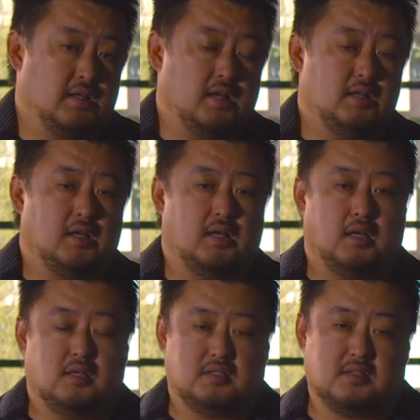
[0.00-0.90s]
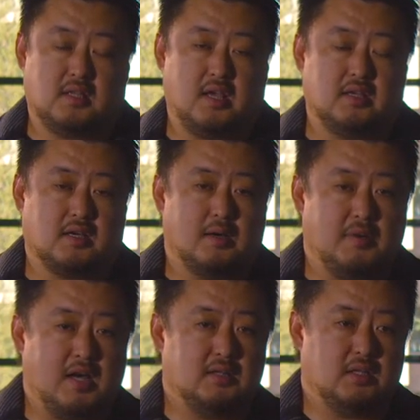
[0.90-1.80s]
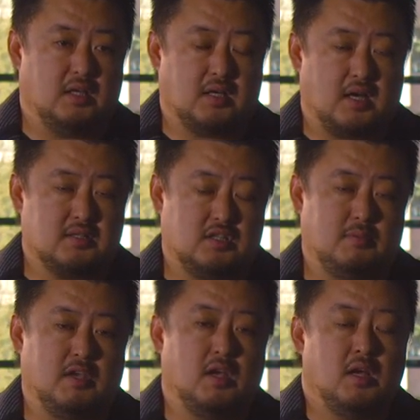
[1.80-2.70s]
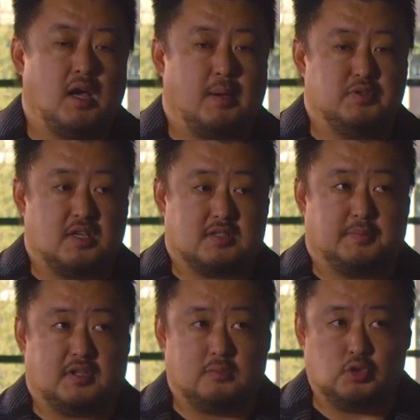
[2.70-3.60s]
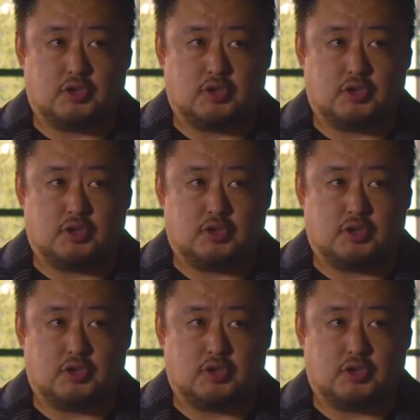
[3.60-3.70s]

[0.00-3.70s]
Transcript: да, на состояние команды и как с ними общаться? Потому